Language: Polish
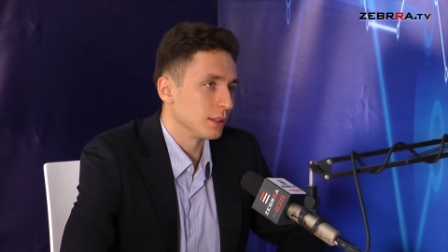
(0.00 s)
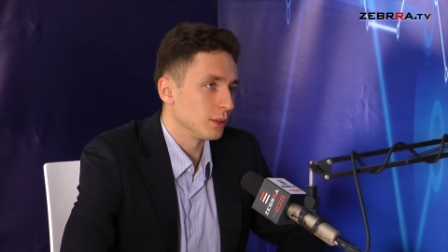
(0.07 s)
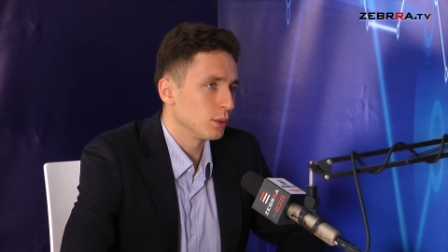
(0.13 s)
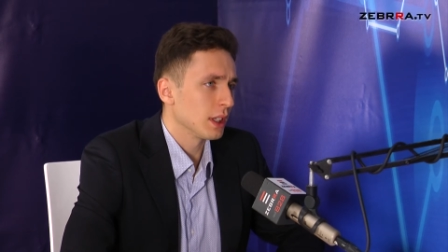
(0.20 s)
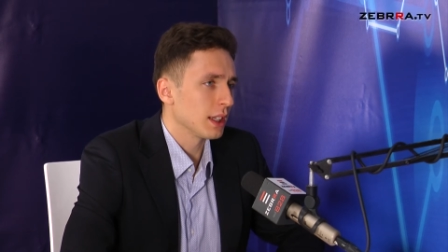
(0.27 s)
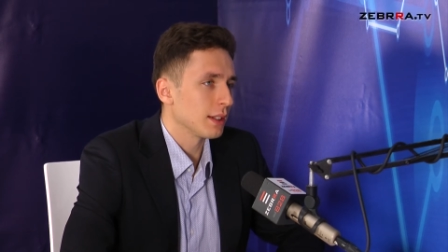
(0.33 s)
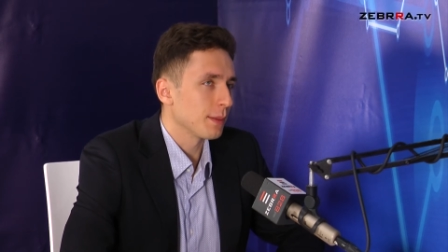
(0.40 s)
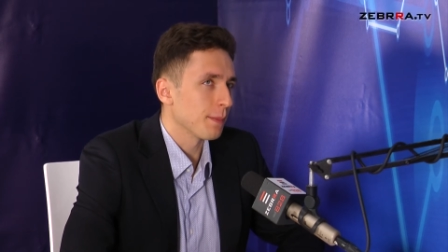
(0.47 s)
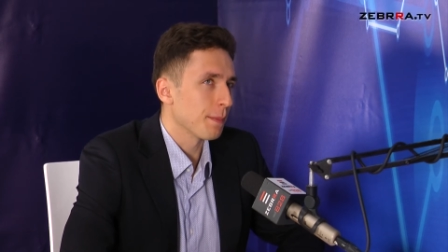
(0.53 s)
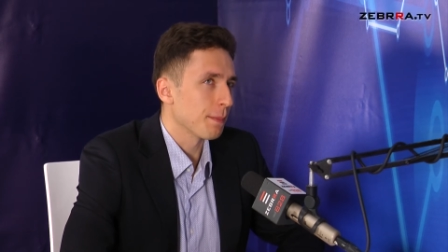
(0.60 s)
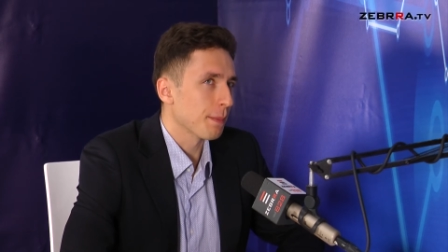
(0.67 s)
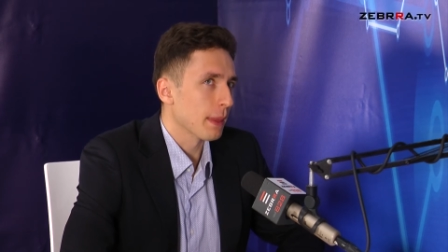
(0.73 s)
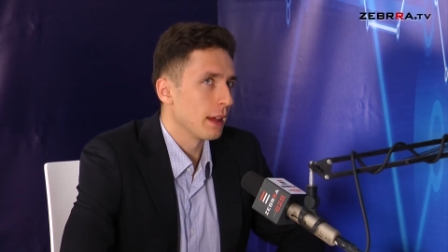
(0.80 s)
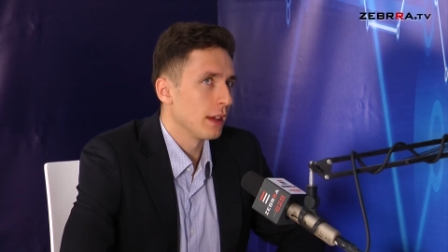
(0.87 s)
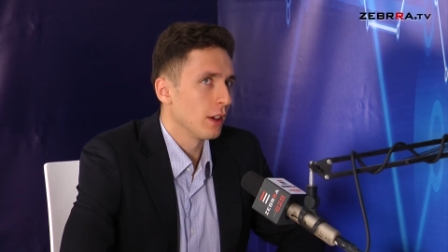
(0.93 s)
Tutaj
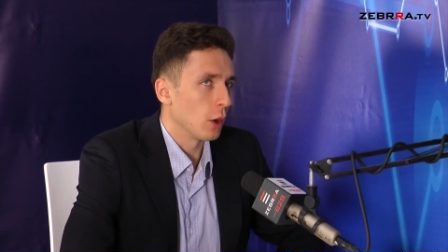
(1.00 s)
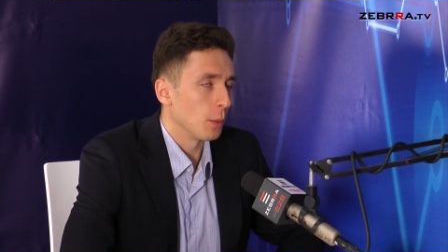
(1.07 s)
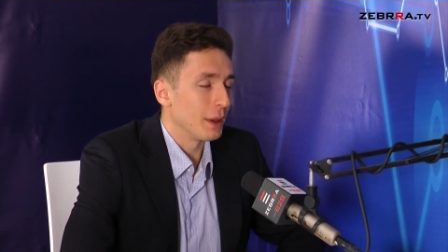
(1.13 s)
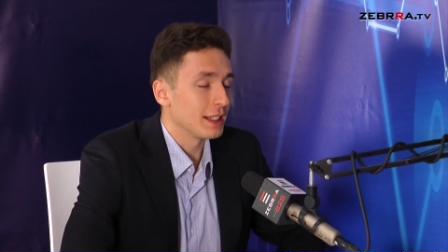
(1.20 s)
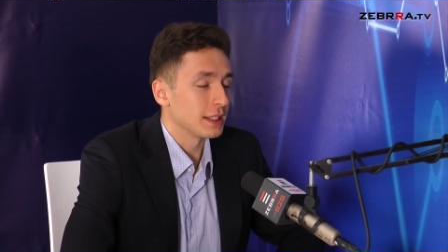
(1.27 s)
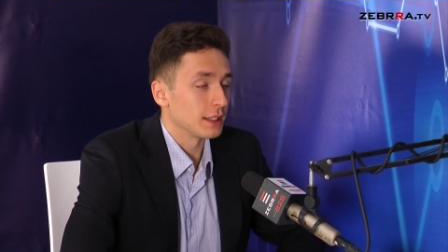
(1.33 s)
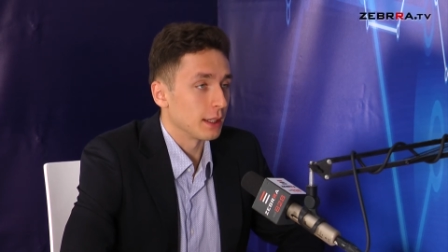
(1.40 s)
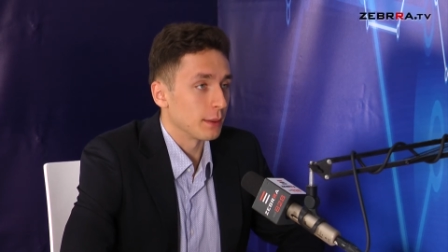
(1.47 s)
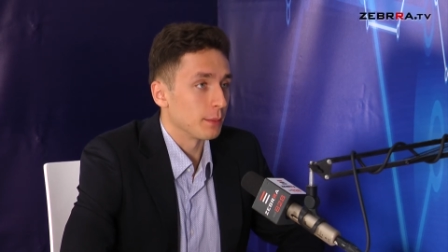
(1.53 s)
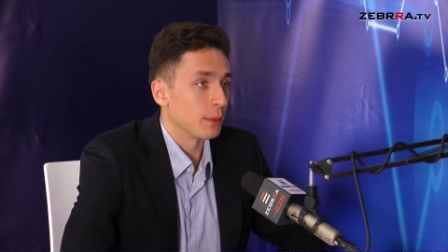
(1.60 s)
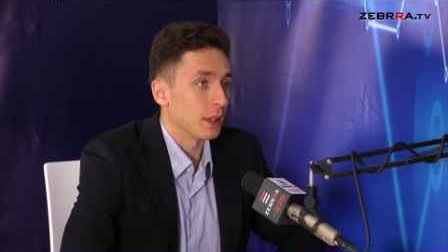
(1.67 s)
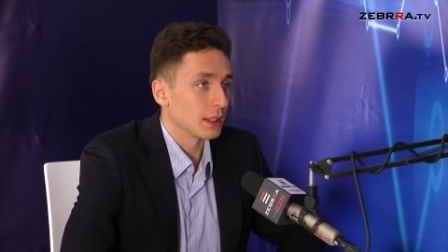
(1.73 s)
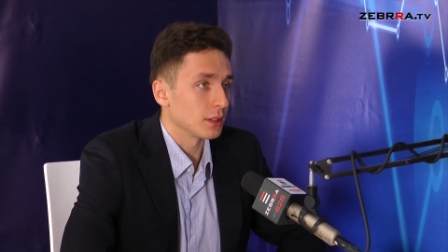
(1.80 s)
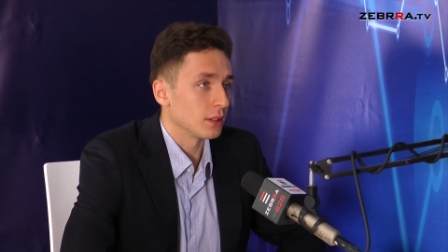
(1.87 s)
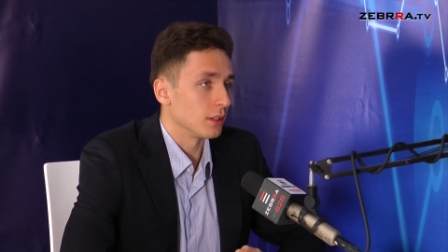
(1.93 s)
mm, obecnie
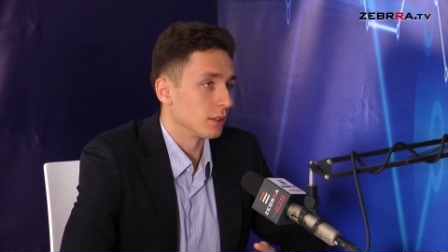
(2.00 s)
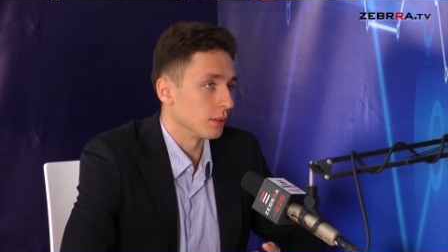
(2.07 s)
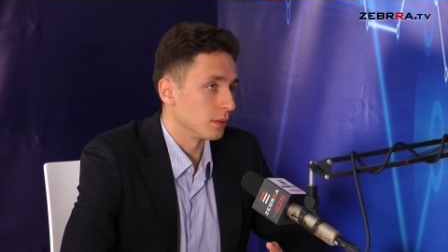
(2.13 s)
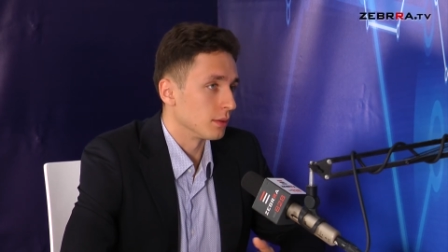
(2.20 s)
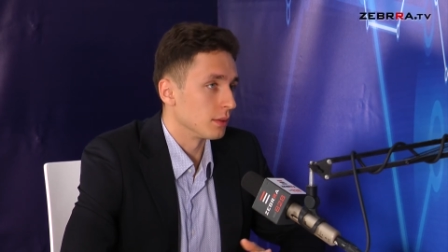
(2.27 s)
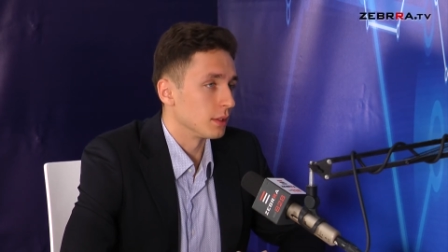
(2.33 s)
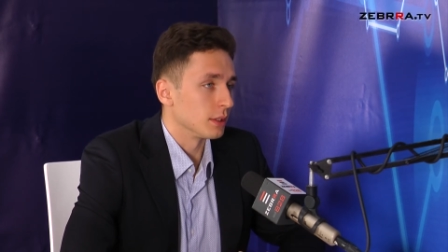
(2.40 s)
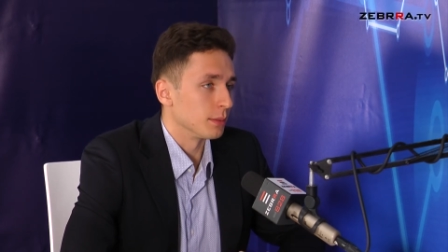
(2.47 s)
miasto